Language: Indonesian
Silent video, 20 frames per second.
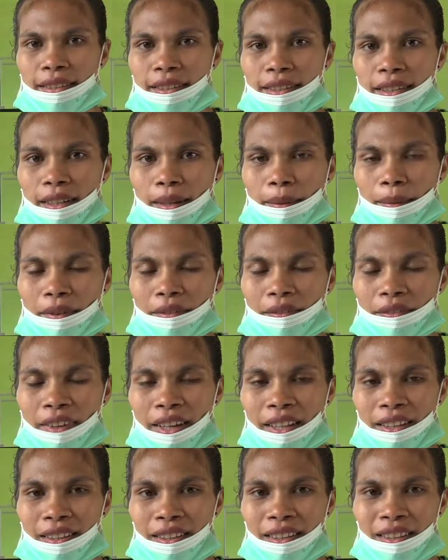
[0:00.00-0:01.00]
Jederawan
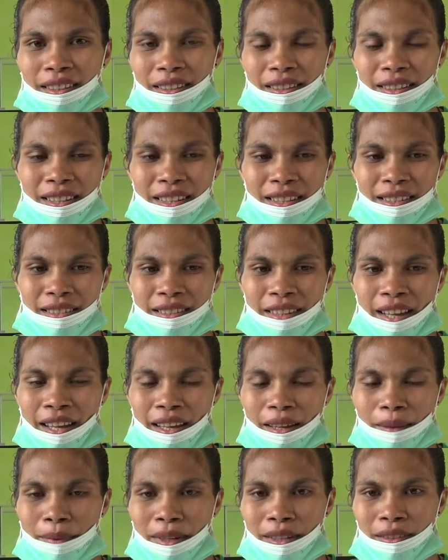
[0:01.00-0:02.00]
Fatin.
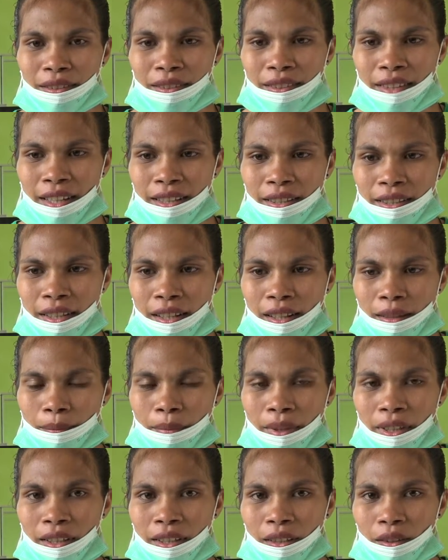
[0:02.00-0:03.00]
Saya baru saja
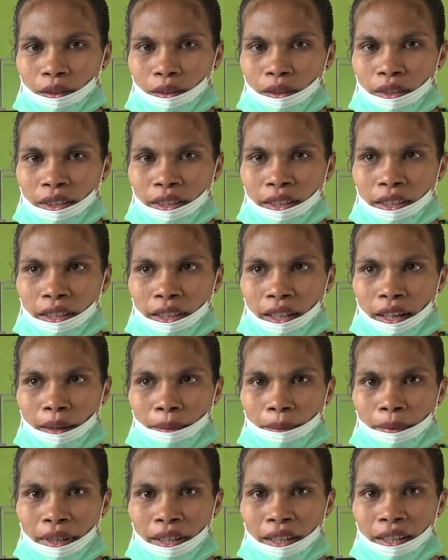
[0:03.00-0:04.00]
mengikuti
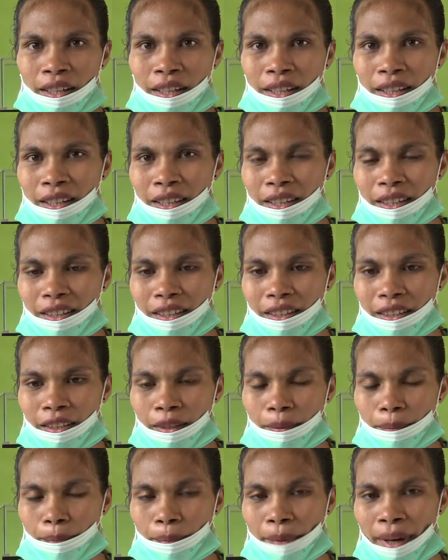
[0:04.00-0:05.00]
KB
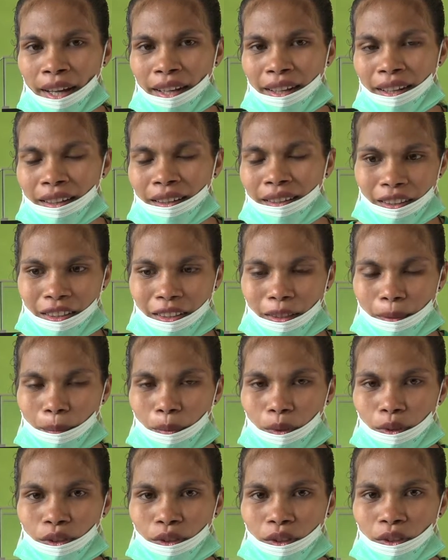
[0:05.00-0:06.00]
Impan di
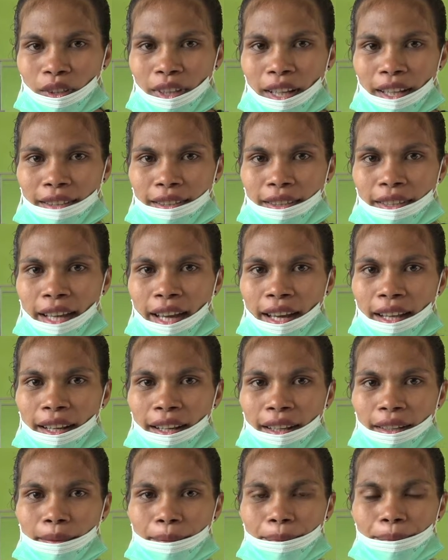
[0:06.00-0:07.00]
Pustu
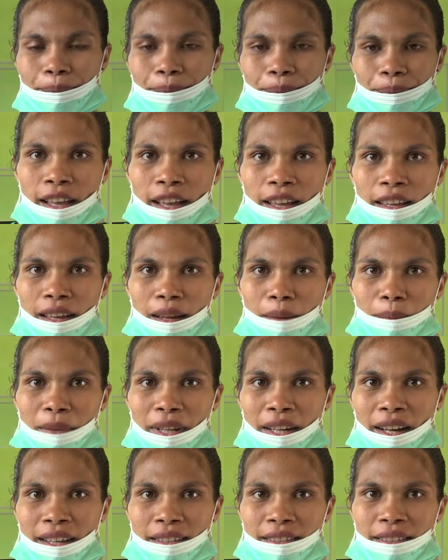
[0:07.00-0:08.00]
Lasiana. Saya
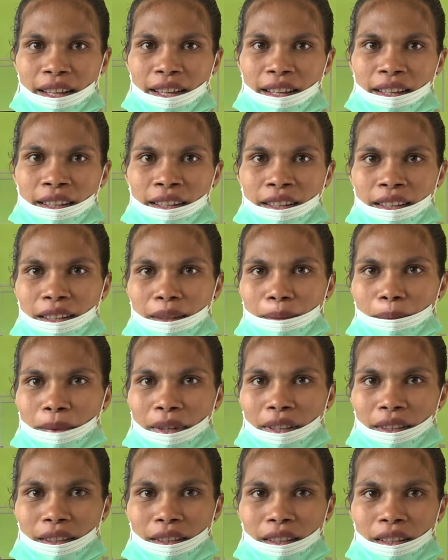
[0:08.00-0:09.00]
merasa ini
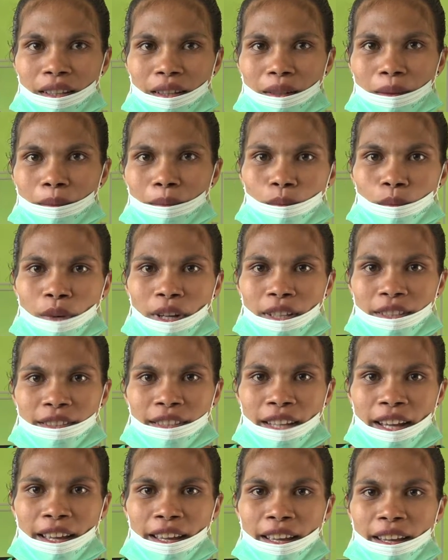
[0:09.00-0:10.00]
penting buat
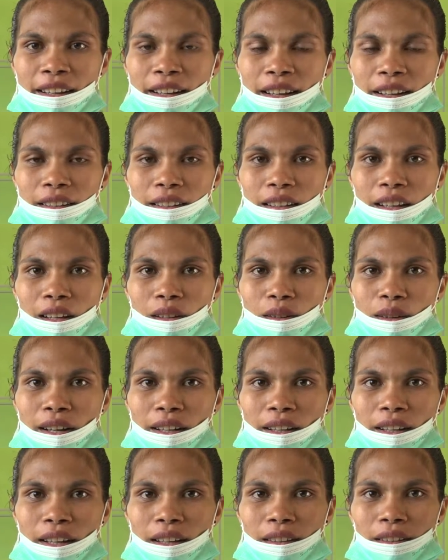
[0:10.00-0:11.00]
saya dan
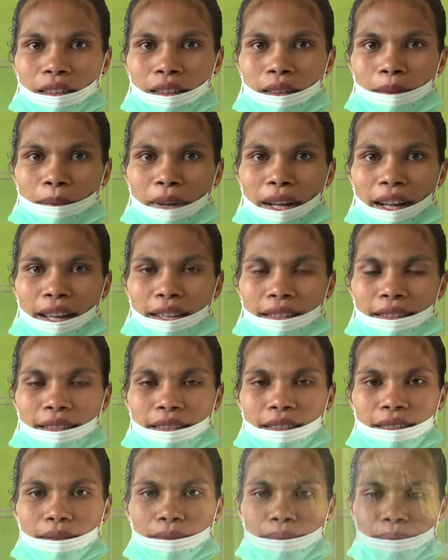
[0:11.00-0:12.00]
keluarga. Terima
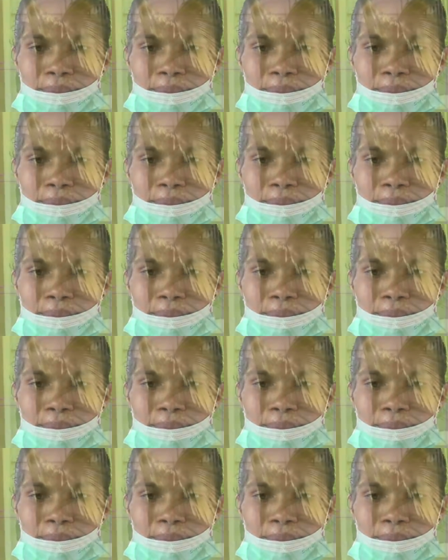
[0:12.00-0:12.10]
kasih.